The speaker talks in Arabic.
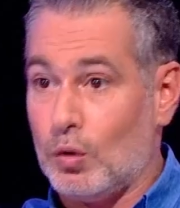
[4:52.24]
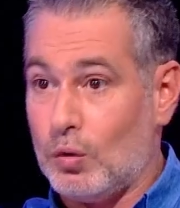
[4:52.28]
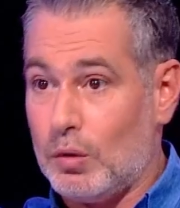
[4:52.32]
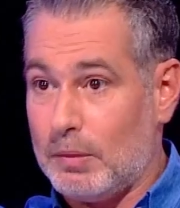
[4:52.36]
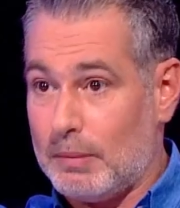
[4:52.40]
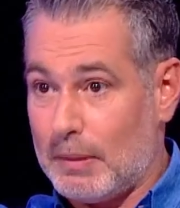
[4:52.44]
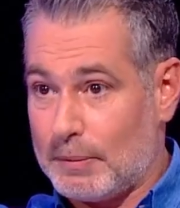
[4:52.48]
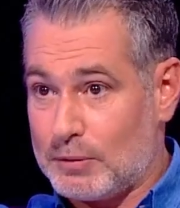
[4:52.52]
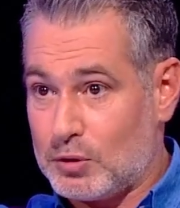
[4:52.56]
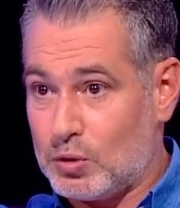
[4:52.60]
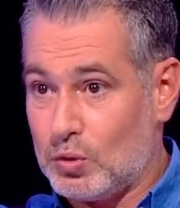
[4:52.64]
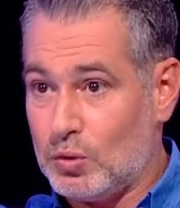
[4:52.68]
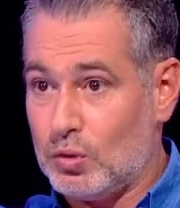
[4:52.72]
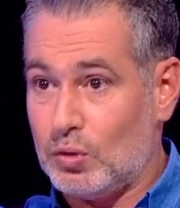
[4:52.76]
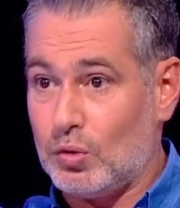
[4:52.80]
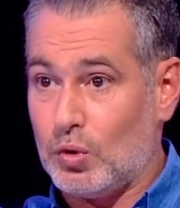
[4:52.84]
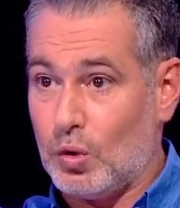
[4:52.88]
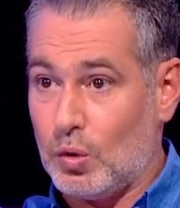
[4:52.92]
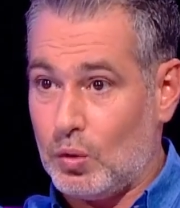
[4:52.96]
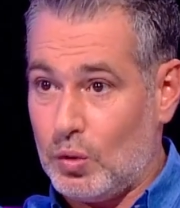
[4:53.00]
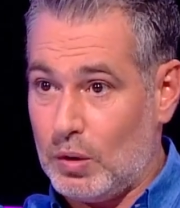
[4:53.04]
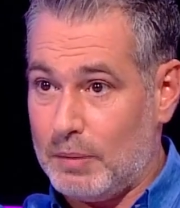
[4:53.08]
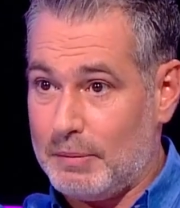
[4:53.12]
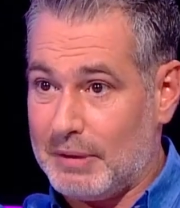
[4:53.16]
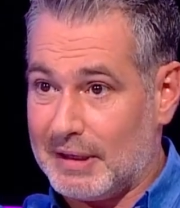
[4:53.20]
هو مبسوط
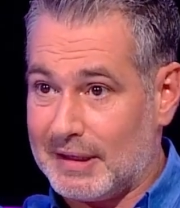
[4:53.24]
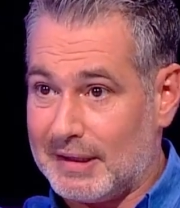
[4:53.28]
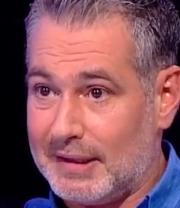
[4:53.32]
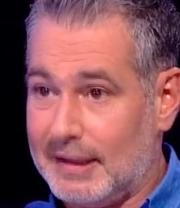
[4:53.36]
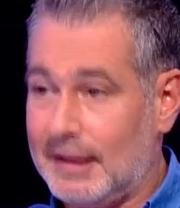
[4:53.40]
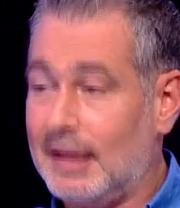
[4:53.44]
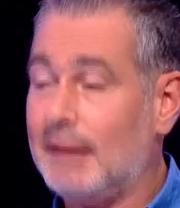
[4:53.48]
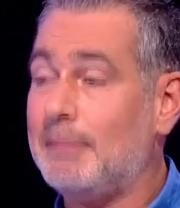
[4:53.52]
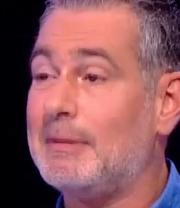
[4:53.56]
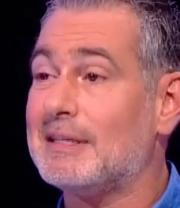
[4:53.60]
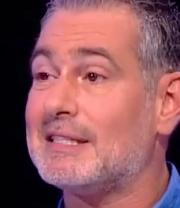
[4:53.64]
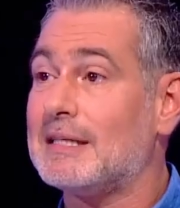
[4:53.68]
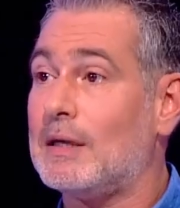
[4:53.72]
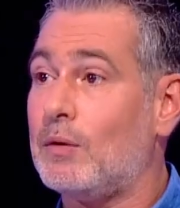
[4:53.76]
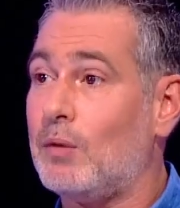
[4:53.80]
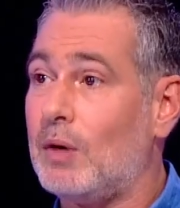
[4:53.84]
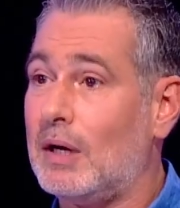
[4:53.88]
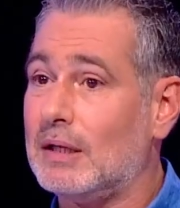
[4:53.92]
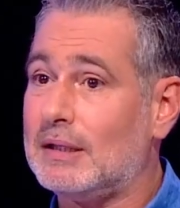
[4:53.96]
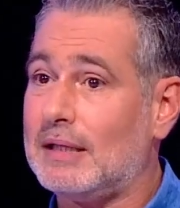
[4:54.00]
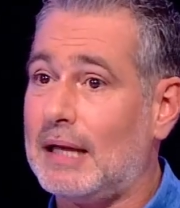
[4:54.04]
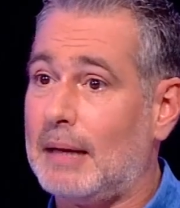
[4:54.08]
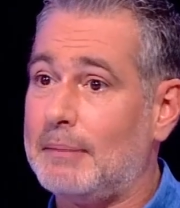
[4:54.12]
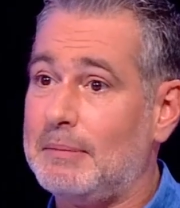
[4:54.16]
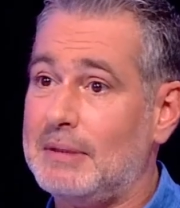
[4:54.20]
هو مرتاح بس
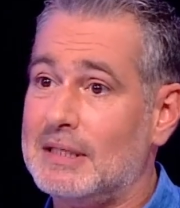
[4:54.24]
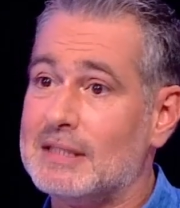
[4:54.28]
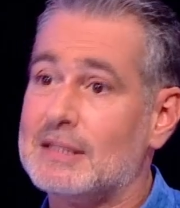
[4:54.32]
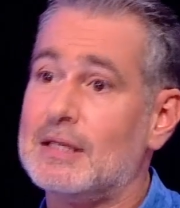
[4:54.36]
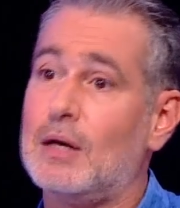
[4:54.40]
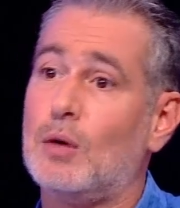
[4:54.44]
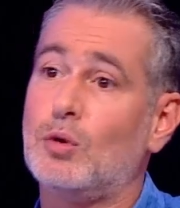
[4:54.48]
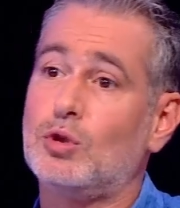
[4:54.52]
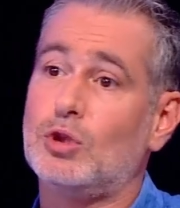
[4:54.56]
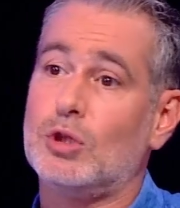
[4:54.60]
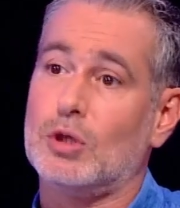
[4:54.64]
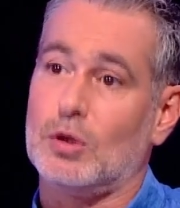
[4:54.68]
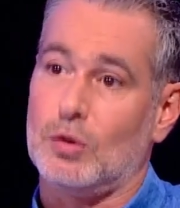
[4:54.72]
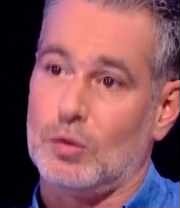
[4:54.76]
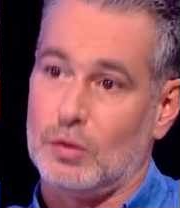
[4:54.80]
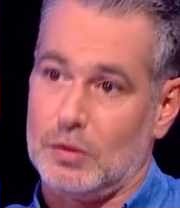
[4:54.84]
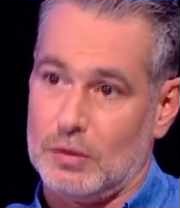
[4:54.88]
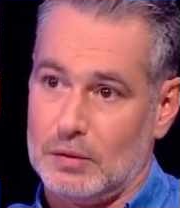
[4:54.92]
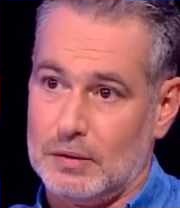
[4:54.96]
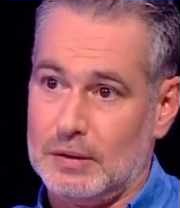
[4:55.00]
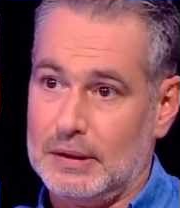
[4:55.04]
اوقات عم ينزعوا شغله